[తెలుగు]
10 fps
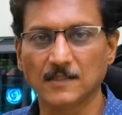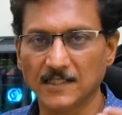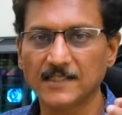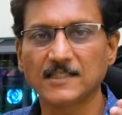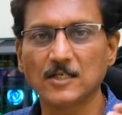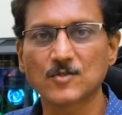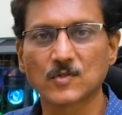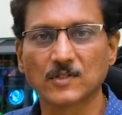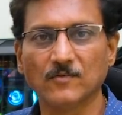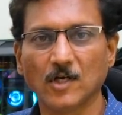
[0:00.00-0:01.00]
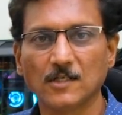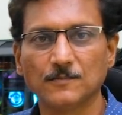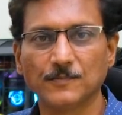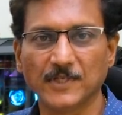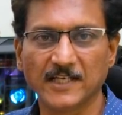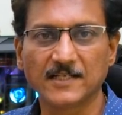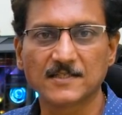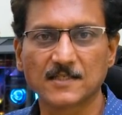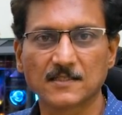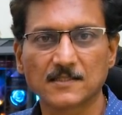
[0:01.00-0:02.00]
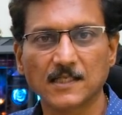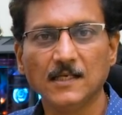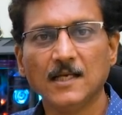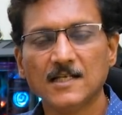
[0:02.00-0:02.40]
అంటే తెలుస్తుంది వాల్యూమ్ ఇంక్రీస్ చేస్తే